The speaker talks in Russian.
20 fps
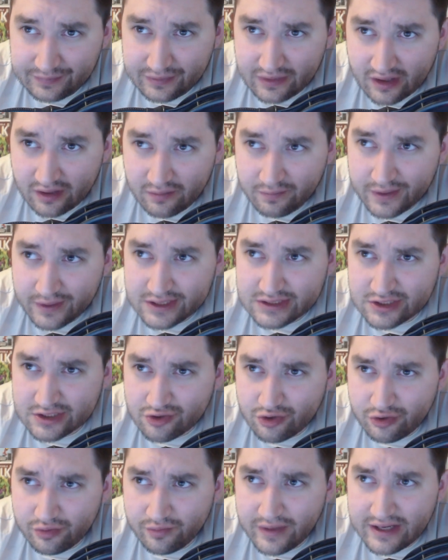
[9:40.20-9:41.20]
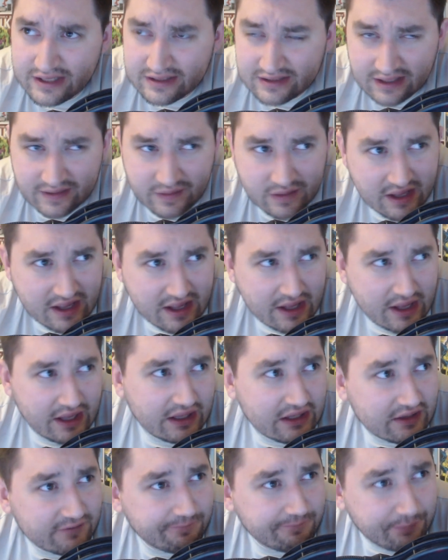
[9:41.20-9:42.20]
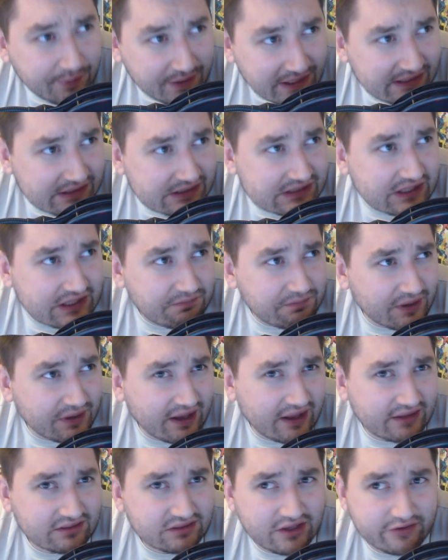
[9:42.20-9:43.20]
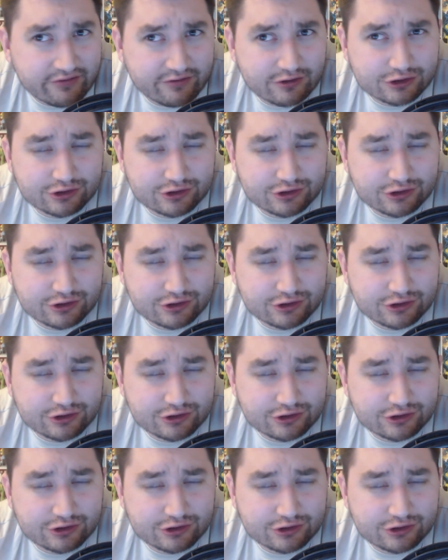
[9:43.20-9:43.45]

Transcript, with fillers: Произошел Майдан. И в принципе от того,